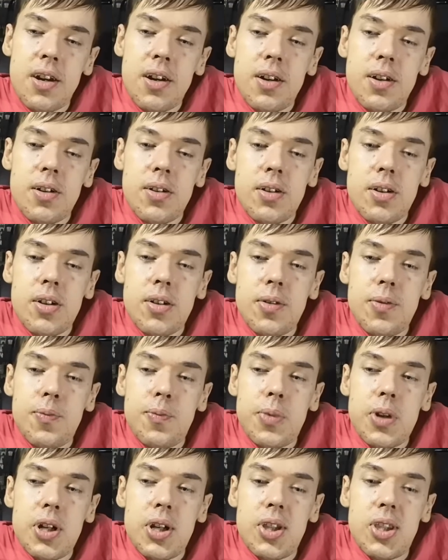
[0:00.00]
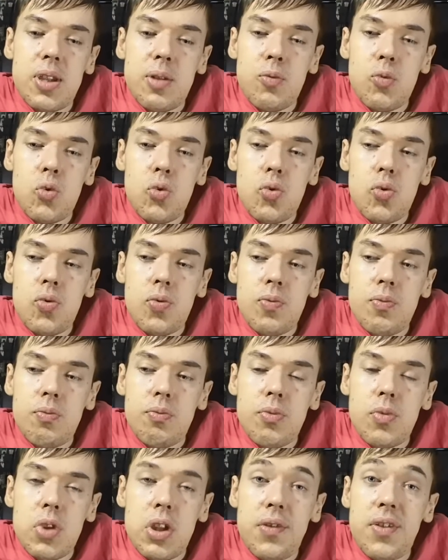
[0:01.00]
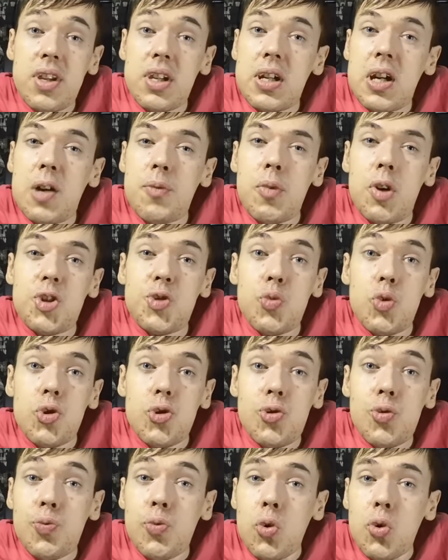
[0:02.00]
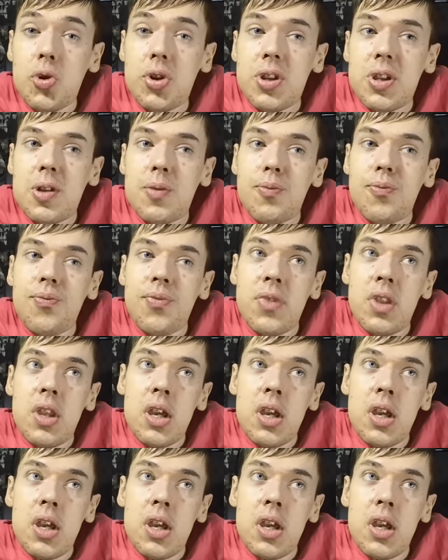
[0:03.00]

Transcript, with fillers: А, поэтому наверняка матч будет упорным.